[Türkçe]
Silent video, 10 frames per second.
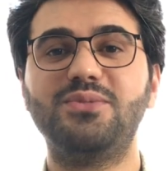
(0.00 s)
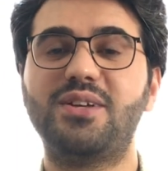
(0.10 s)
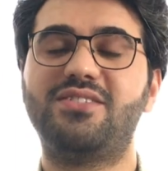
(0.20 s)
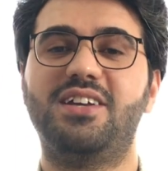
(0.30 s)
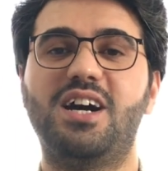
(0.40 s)
ve
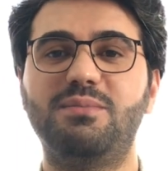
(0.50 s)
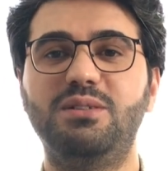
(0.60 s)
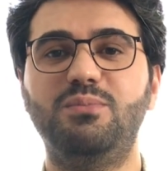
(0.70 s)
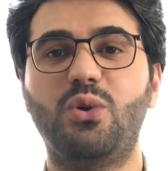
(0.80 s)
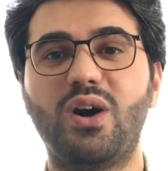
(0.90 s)
serabın
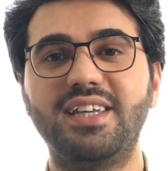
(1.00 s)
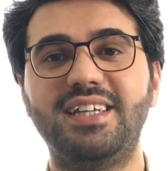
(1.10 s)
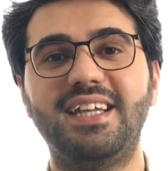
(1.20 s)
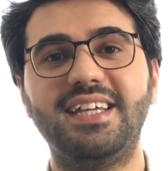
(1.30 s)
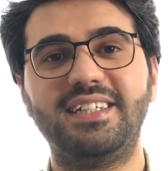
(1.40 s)

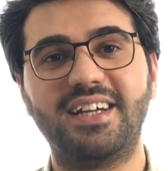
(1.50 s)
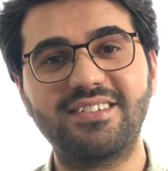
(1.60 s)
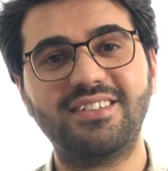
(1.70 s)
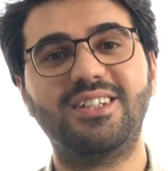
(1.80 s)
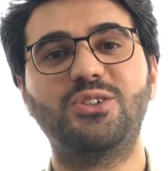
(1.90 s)
muhayyileyi
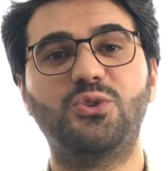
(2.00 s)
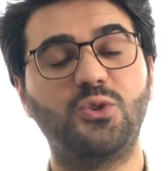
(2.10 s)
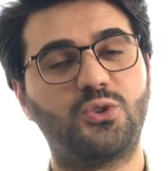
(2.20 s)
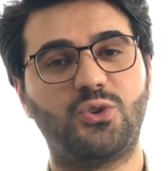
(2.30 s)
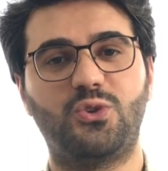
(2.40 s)
nasıl da
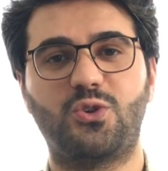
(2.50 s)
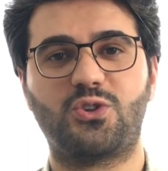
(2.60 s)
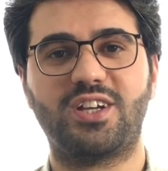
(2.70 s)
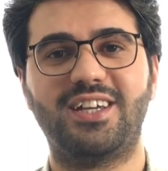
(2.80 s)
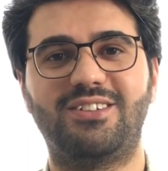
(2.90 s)
cuşu
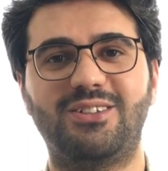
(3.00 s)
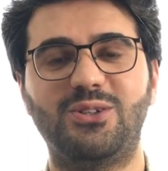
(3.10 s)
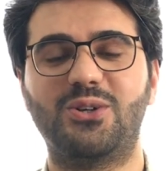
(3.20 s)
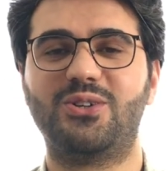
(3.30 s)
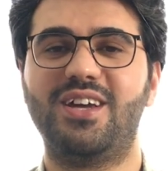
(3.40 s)
huruşa
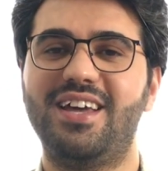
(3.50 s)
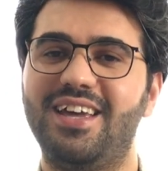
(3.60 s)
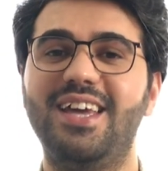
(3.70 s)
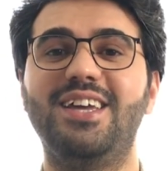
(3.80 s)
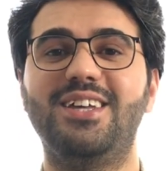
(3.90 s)
getiriyor
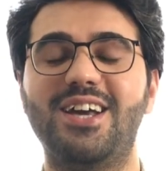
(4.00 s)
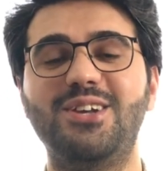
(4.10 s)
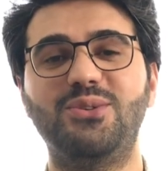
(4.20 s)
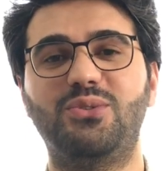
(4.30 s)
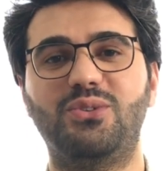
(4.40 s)
ey
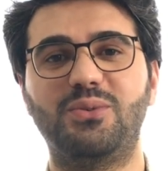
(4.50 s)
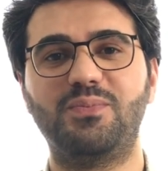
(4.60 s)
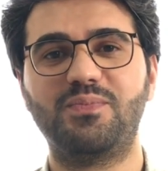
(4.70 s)
yeryüzü.